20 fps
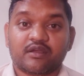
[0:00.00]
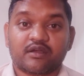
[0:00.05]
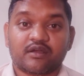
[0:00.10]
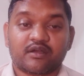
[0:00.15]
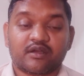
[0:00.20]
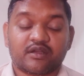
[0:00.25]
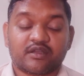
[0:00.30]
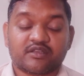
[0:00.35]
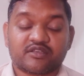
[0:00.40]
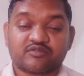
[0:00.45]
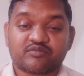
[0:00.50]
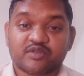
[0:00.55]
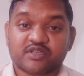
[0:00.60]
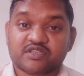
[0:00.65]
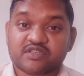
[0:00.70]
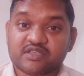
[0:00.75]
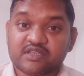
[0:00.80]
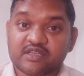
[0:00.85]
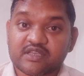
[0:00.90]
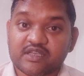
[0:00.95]
आ, इसमें
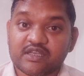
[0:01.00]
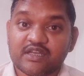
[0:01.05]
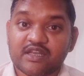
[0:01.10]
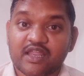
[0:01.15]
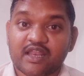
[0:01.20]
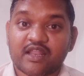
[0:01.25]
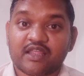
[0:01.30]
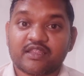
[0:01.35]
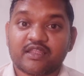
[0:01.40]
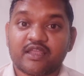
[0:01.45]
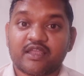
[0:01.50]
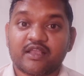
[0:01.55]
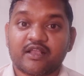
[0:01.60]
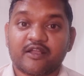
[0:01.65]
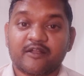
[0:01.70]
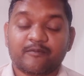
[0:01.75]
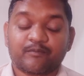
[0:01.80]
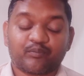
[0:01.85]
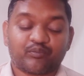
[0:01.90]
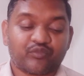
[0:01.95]
सिंघी डाला
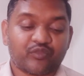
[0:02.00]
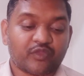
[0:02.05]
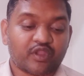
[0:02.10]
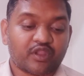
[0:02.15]
जाएगा